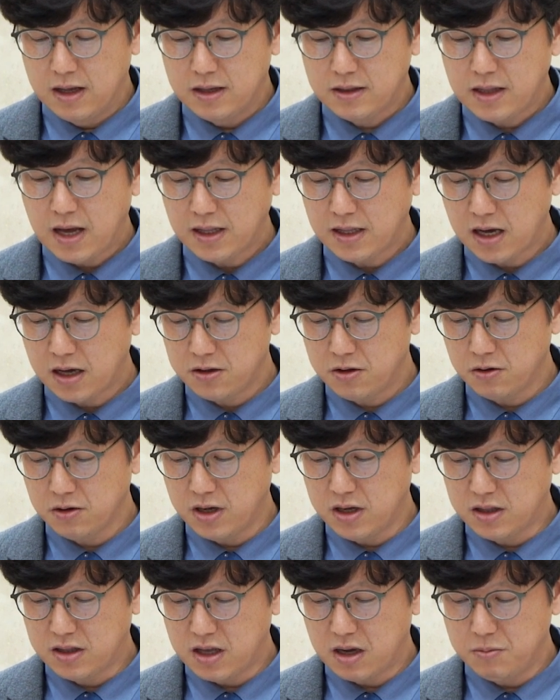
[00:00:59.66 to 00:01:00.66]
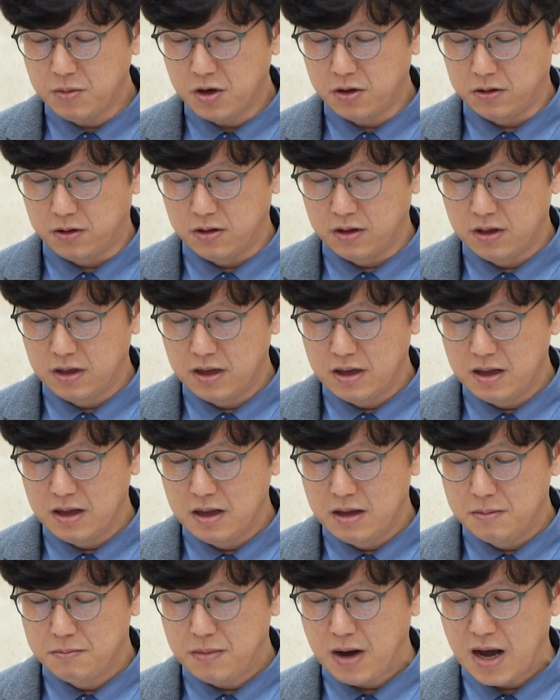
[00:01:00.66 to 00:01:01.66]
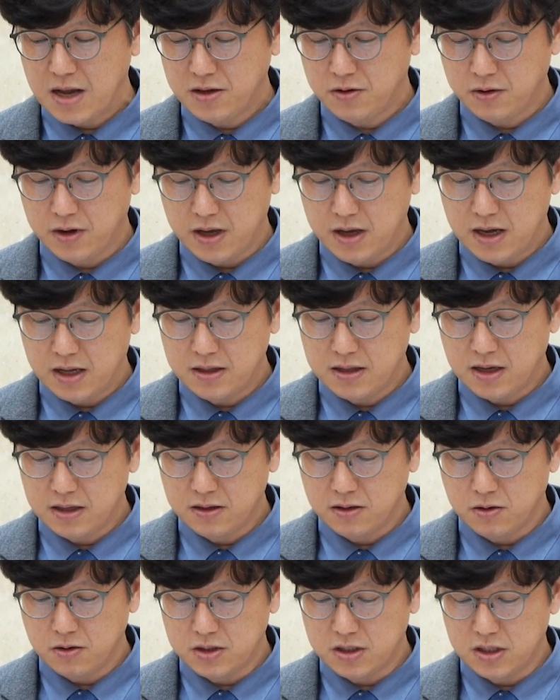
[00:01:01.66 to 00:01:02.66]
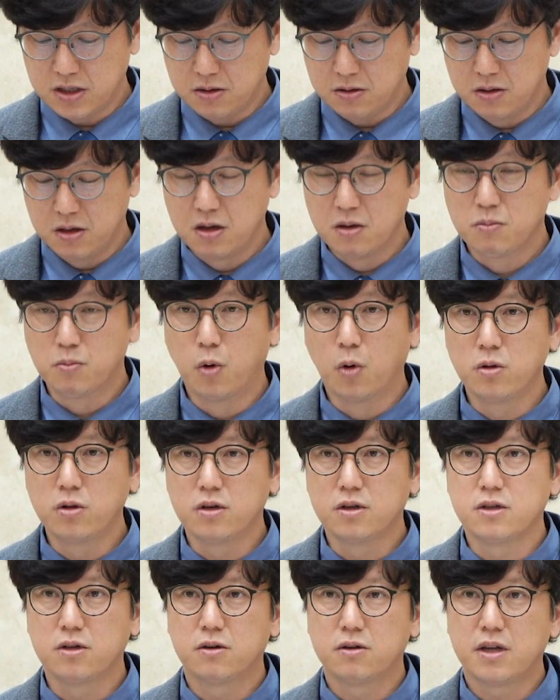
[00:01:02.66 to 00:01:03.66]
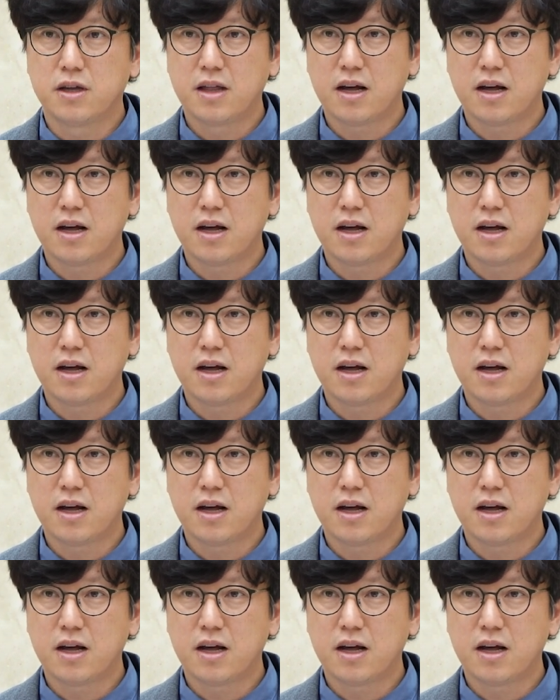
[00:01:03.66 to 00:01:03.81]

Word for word: 타당성이 있다면 반영해야 한다는 것이 본 의원의